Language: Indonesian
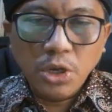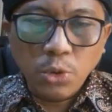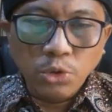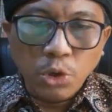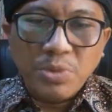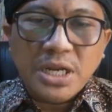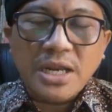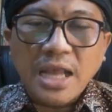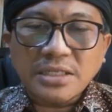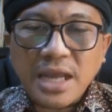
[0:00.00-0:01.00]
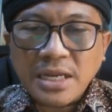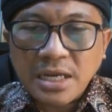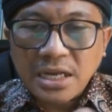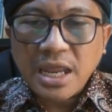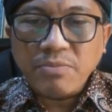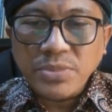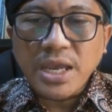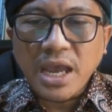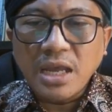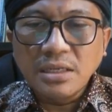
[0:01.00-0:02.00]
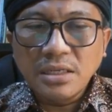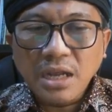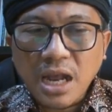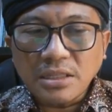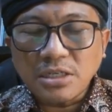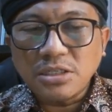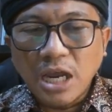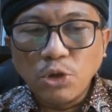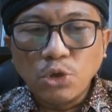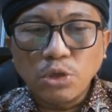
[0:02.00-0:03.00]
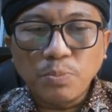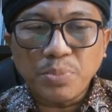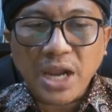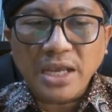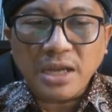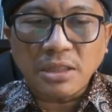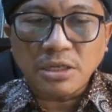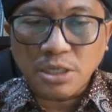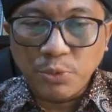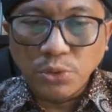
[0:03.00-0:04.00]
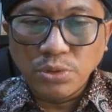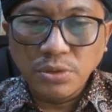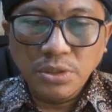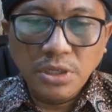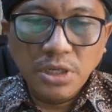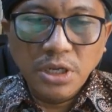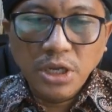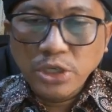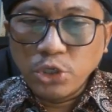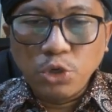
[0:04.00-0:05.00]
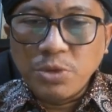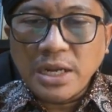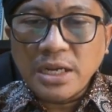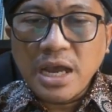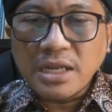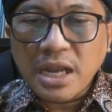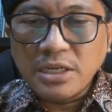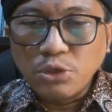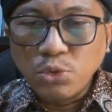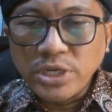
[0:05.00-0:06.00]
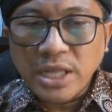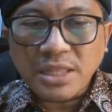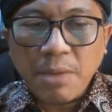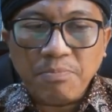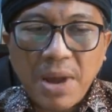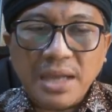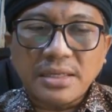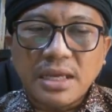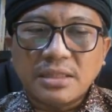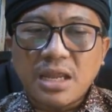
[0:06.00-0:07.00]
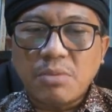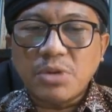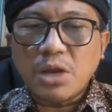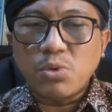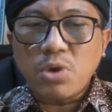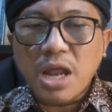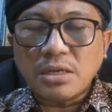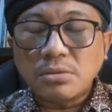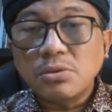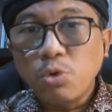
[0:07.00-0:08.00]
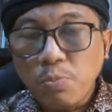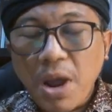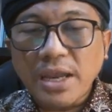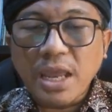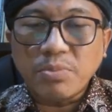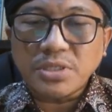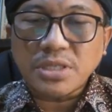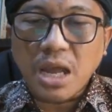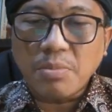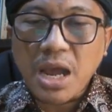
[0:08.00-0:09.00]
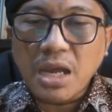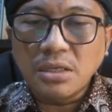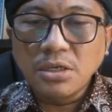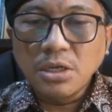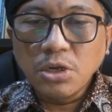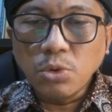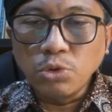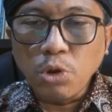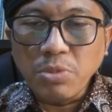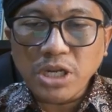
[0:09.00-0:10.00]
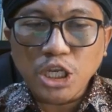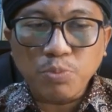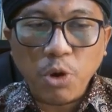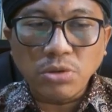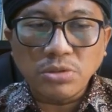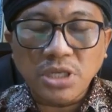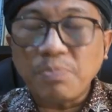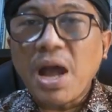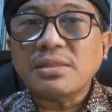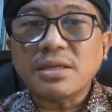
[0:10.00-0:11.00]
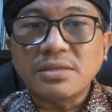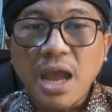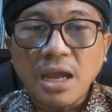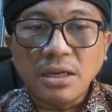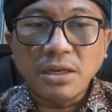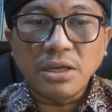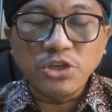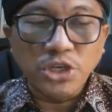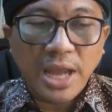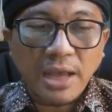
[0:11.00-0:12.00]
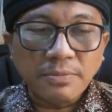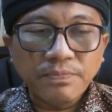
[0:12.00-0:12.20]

untuk menegaskan klaimnya atas jalur perairan tersebut. Sejumlah negara di dunia tampaknya telah melakukan upaya bersama untuk merespon sepak terjang Cina.